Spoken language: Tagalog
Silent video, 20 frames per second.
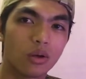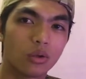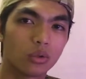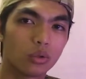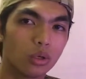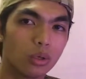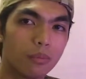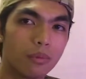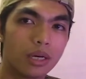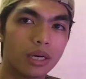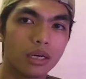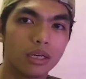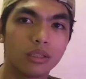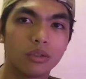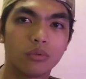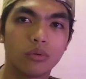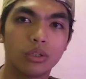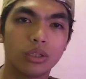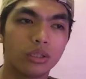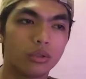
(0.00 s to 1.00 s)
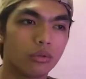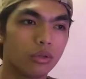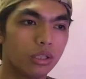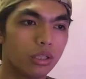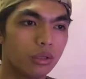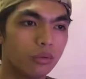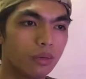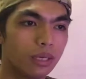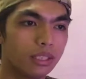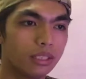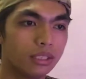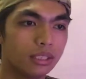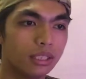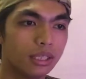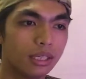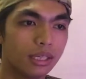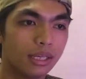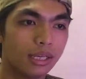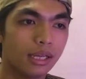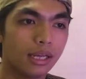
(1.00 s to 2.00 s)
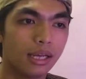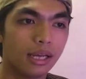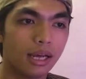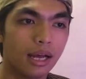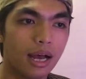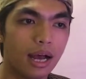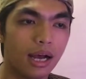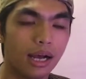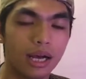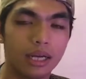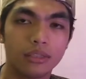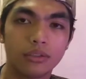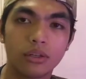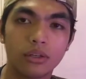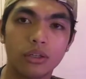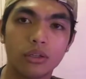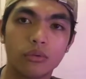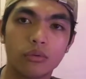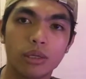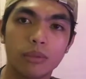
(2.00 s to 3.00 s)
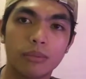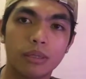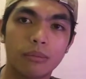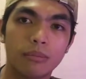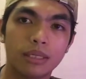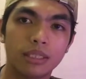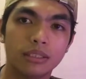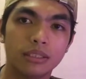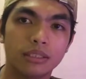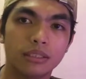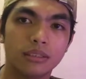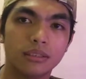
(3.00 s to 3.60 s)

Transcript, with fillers: October 2021, ang Android 12 naman.